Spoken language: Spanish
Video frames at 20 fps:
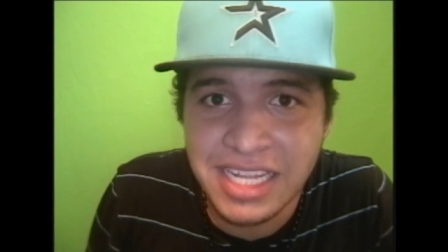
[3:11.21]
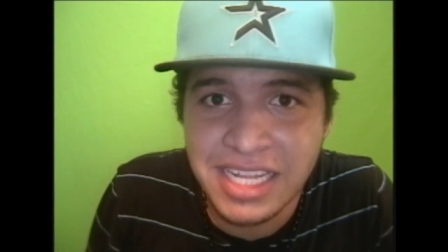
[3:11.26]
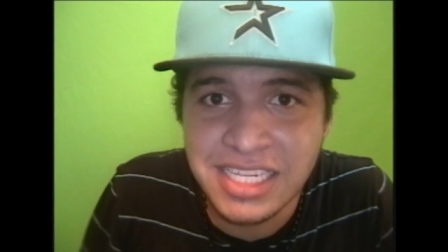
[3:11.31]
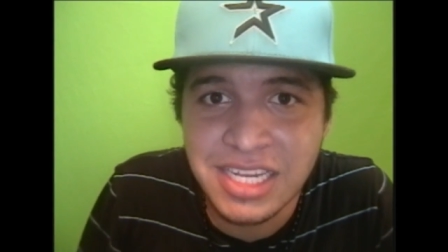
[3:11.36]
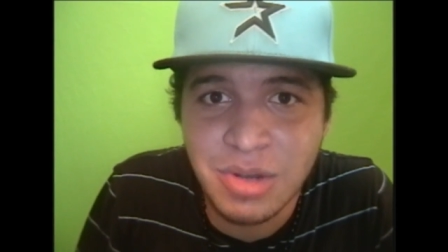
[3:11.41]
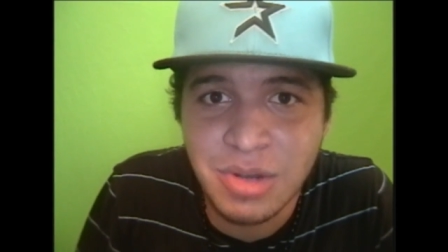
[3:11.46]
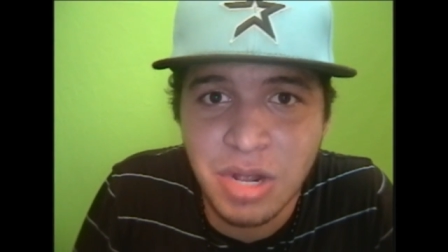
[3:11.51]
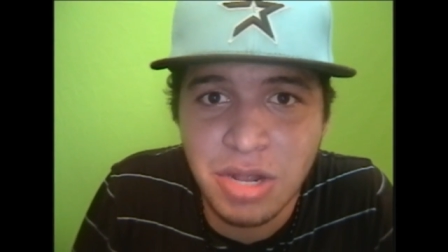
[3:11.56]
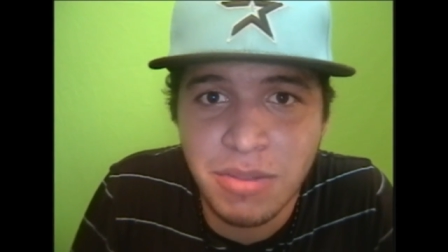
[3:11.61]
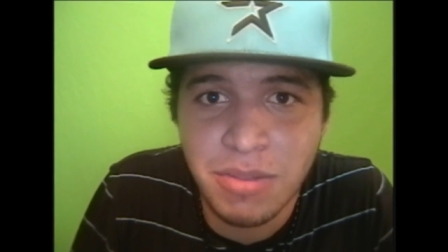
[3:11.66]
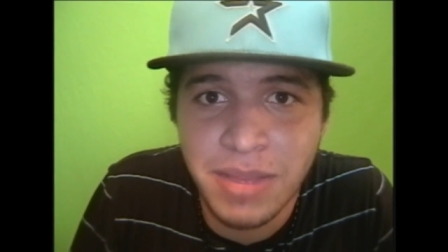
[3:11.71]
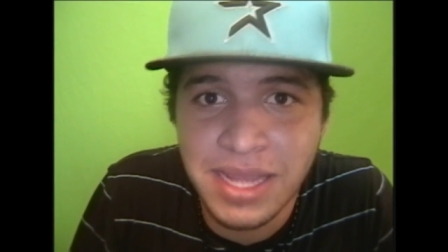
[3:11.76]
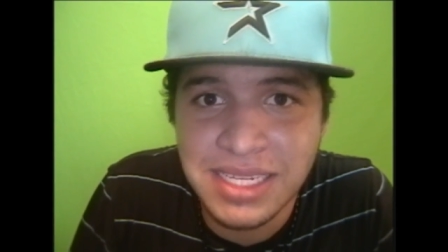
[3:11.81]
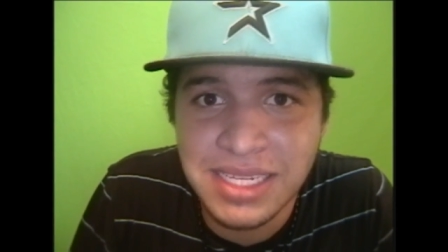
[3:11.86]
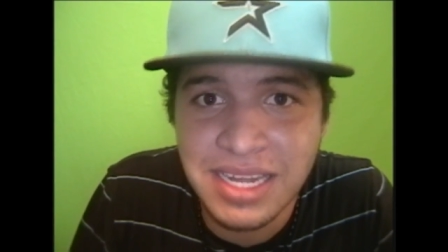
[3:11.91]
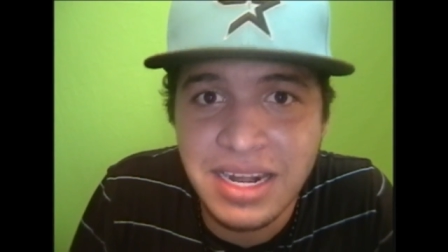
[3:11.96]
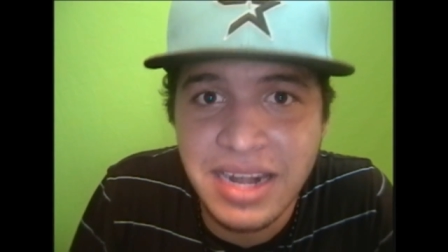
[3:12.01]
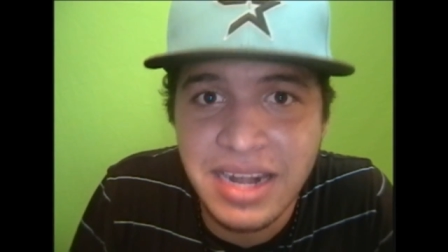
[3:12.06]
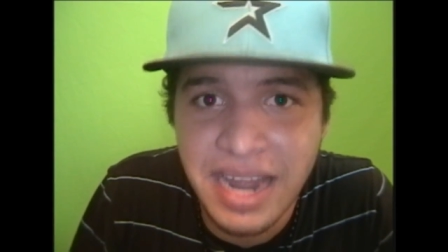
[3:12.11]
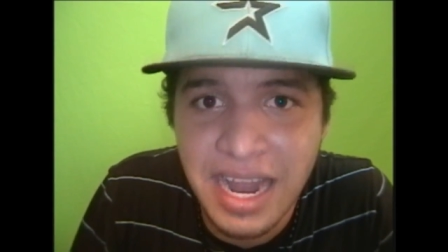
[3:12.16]
decir cuando me
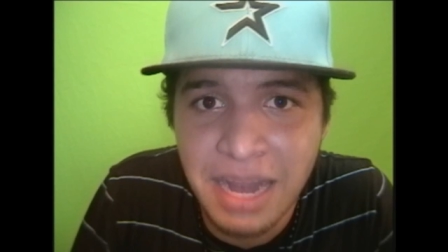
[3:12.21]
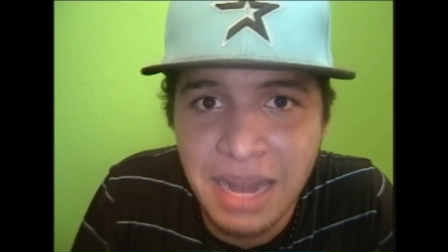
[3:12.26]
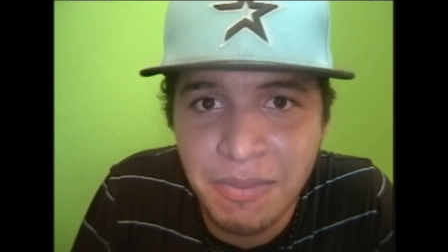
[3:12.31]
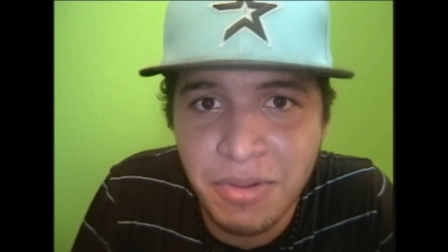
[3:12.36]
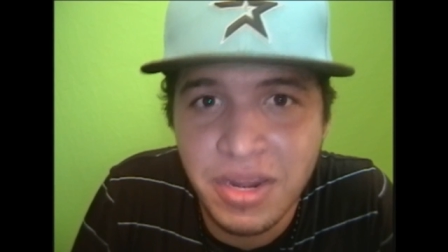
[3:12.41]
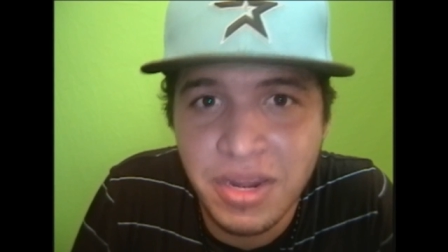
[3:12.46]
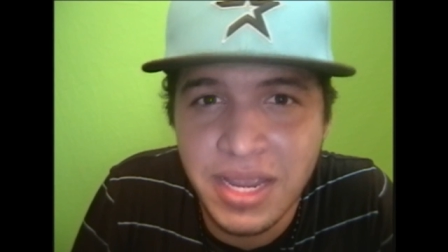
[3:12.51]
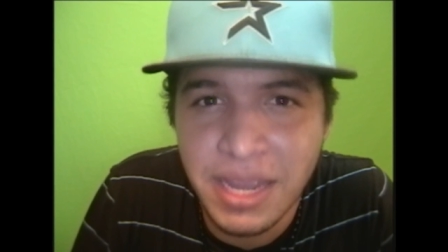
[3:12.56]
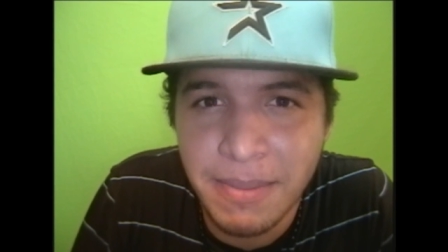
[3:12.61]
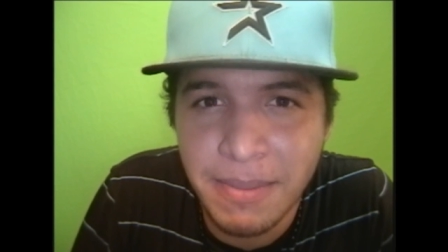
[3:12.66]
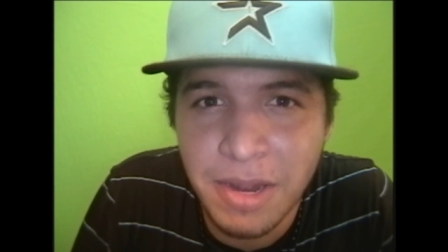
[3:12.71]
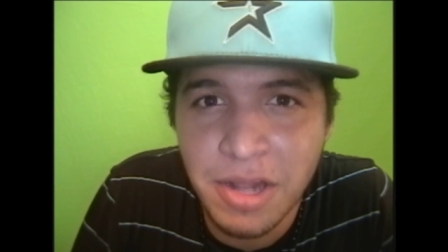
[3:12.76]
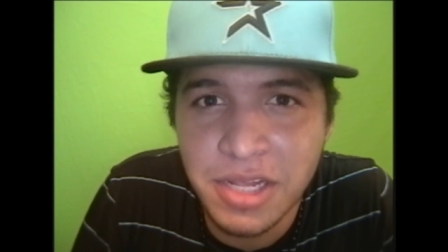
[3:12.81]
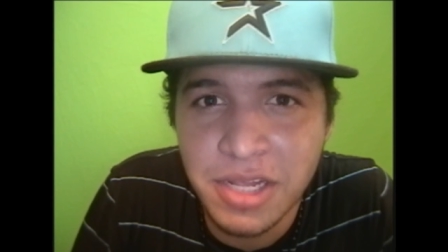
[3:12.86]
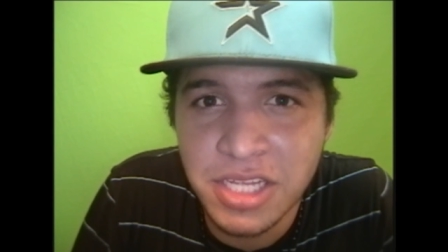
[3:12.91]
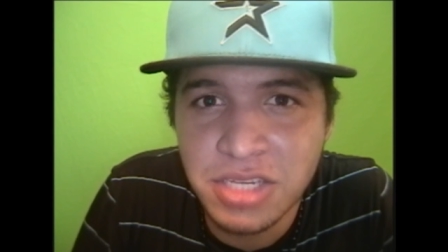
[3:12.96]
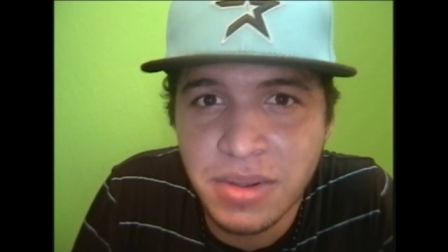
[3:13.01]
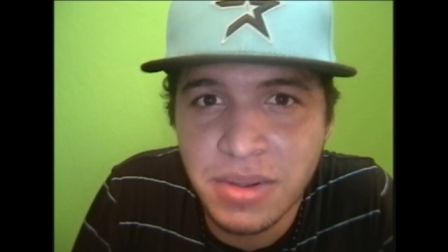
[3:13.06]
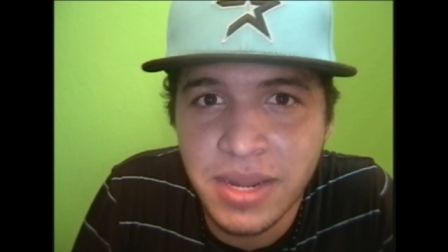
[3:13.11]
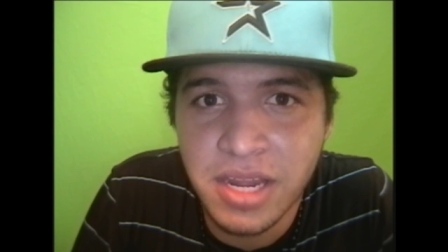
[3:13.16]
dicen real, porque ya me lo han
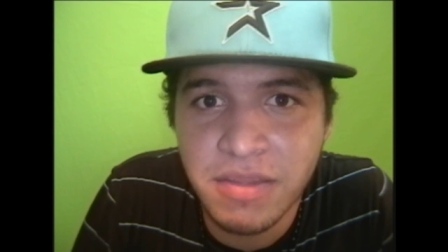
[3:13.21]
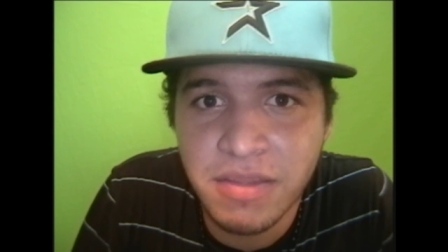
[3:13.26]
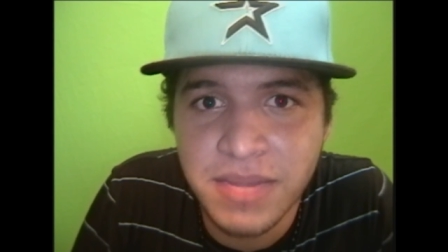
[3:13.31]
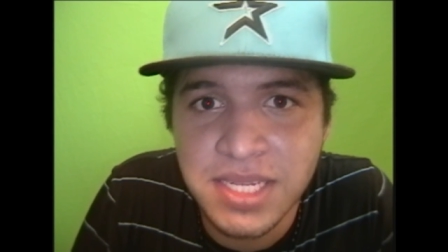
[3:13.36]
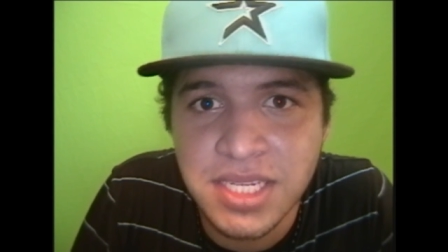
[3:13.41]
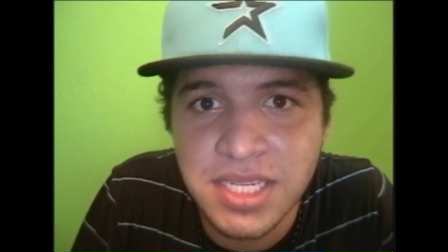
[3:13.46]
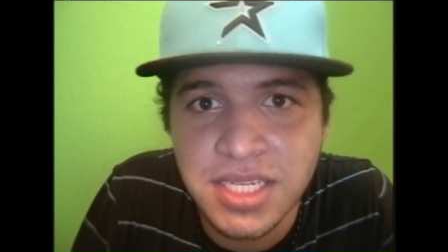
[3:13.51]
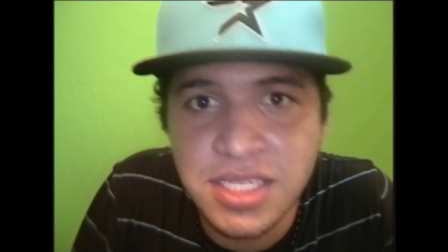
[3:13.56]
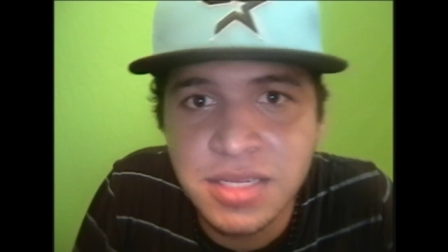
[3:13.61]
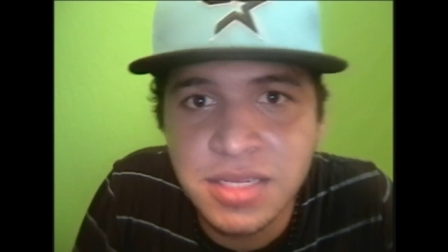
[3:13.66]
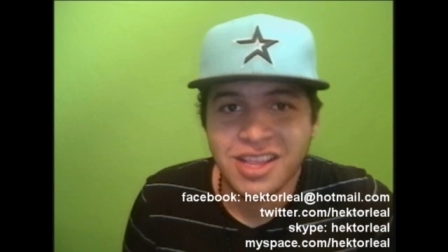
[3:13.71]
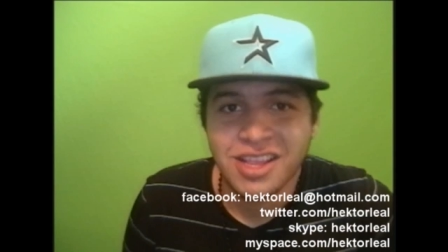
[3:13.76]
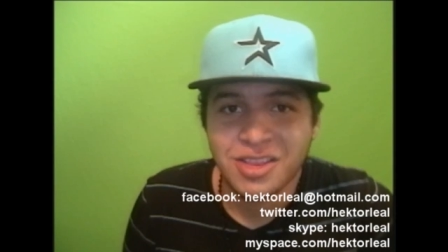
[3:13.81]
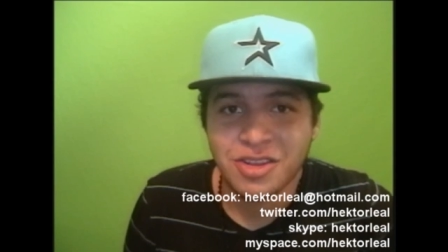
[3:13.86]
dicho varias veces.